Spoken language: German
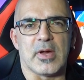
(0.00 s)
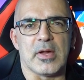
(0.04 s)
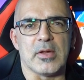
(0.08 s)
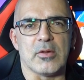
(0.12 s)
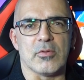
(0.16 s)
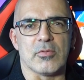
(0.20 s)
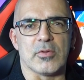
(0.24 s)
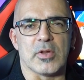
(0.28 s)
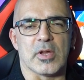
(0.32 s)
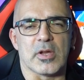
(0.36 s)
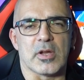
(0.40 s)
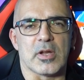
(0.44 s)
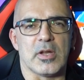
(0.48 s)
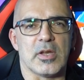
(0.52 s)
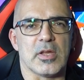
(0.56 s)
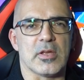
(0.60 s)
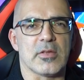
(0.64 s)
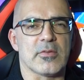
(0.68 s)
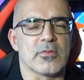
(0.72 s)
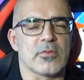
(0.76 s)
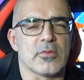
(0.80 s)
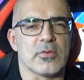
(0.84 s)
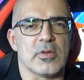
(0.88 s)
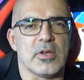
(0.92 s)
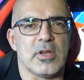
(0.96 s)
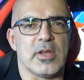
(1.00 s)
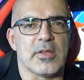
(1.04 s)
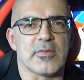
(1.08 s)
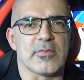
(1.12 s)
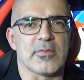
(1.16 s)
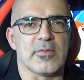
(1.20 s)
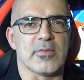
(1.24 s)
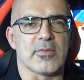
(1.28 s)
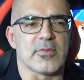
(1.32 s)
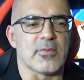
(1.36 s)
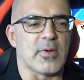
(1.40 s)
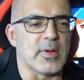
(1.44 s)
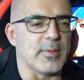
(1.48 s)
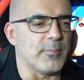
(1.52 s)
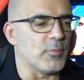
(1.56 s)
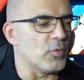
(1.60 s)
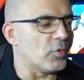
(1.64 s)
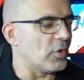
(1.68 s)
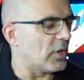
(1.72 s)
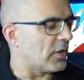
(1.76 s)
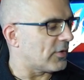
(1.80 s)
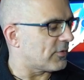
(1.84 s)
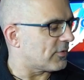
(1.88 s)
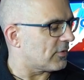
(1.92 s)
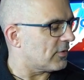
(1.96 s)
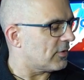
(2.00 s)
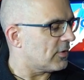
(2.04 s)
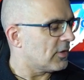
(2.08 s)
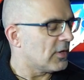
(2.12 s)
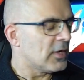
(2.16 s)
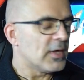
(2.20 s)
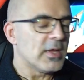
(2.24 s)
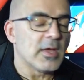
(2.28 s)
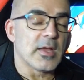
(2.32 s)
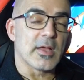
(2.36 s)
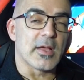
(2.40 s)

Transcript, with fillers: 300 Klicks, so die letzten zwei Monate.